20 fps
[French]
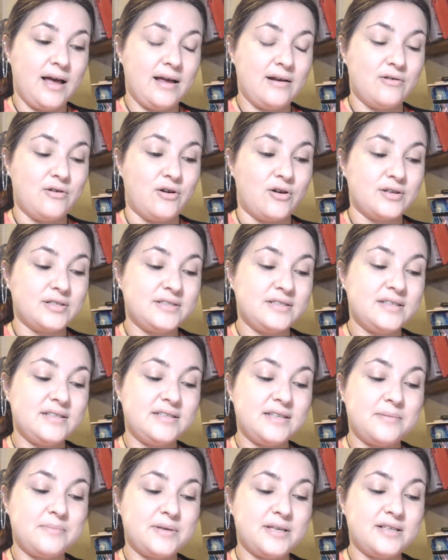Alors,
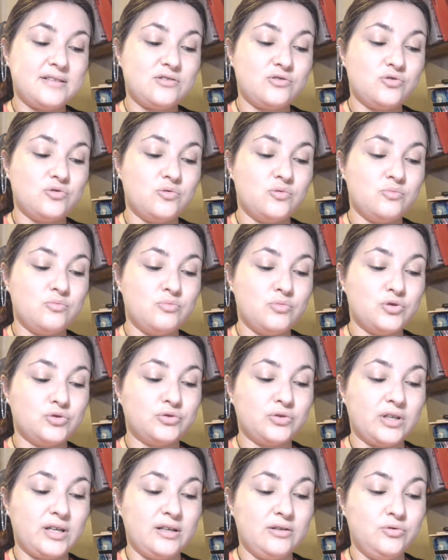sixième question,
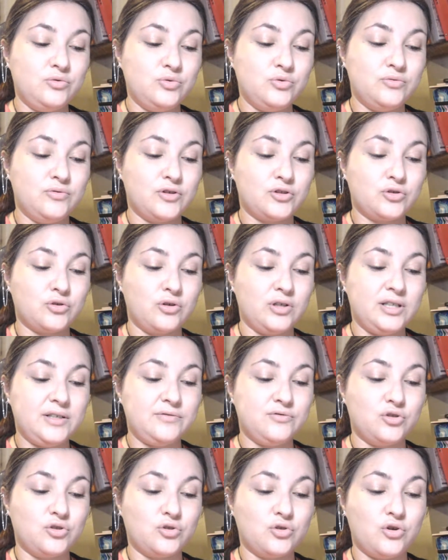montrez-nous votre
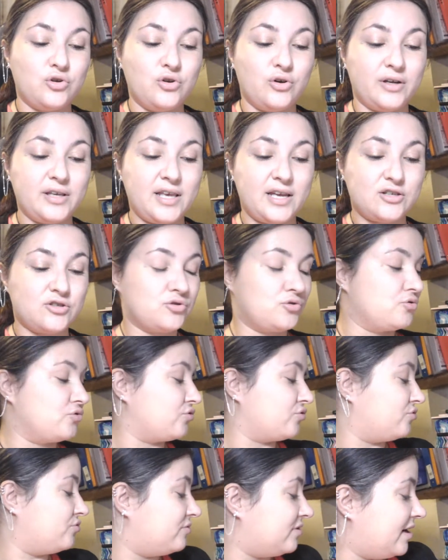livre de coloriage
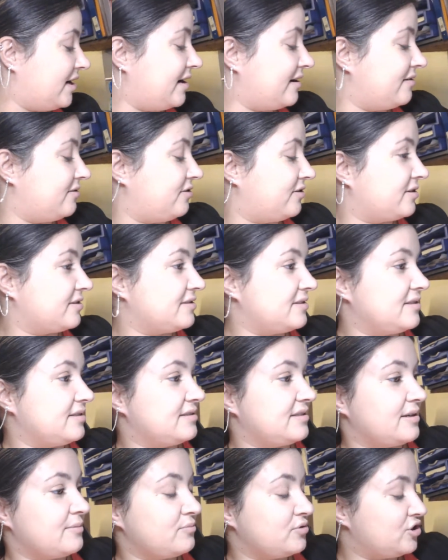chouchou. Alors,
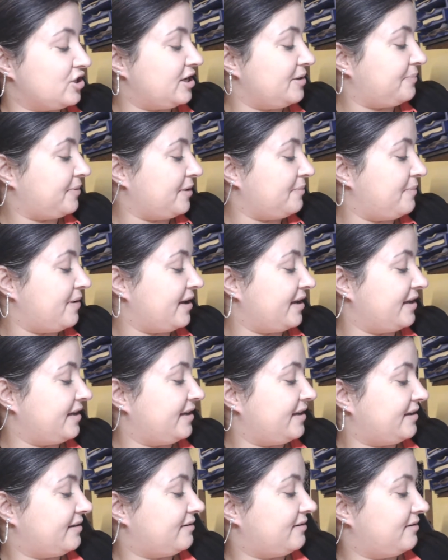c'est simple, je l'ai
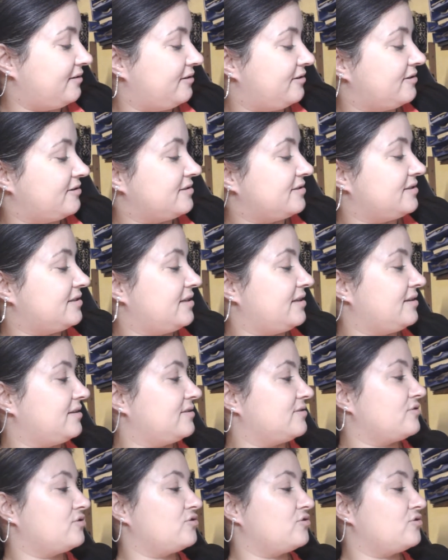préparé, euh, c'est